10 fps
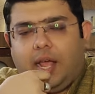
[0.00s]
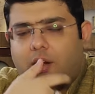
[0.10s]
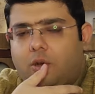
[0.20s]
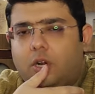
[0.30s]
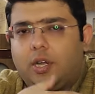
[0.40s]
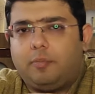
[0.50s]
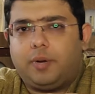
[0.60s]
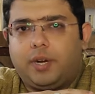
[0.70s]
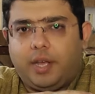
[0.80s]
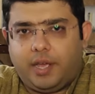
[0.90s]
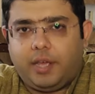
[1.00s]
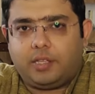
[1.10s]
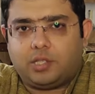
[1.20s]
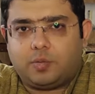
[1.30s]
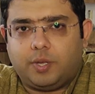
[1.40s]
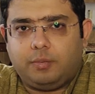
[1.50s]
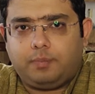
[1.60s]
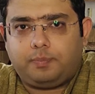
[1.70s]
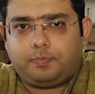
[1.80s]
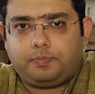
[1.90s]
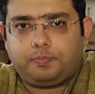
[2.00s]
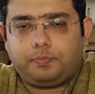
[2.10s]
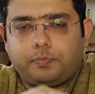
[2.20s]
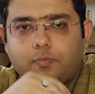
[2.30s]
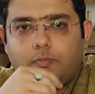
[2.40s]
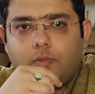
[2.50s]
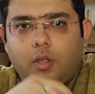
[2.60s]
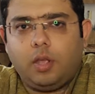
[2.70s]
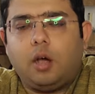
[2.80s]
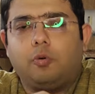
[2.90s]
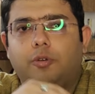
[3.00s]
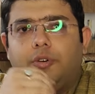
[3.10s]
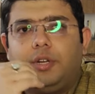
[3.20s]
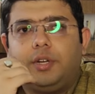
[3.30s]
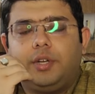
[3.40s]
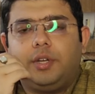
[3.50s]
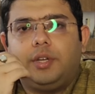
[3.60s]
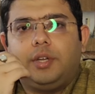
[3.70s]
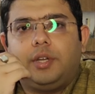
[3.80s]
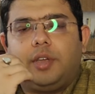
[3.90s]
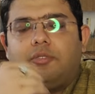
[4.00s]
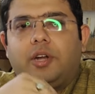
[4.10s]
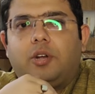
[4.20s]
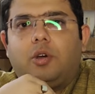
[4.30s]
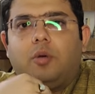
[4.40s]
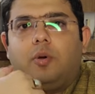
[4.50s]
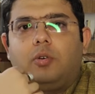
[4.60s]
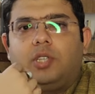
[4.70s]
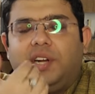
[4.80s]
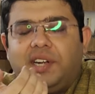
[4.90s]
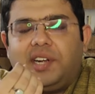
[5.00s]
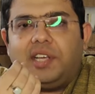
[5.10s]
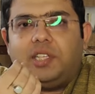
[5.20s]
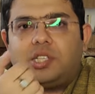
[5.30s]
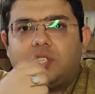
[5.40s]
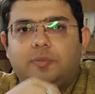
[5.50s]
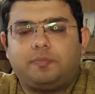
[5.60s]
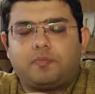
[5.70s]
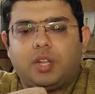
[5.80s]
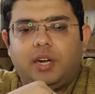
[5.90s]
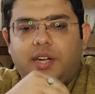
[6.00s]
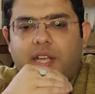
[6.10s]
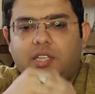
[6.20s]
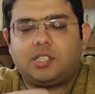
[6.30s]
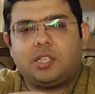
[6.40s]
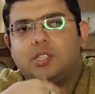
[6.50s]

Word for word: अल्कोहल का बर्न है इसमें हाउ एवर इफ़ आई टॉक अबाउट द टेस्ट टेस्ट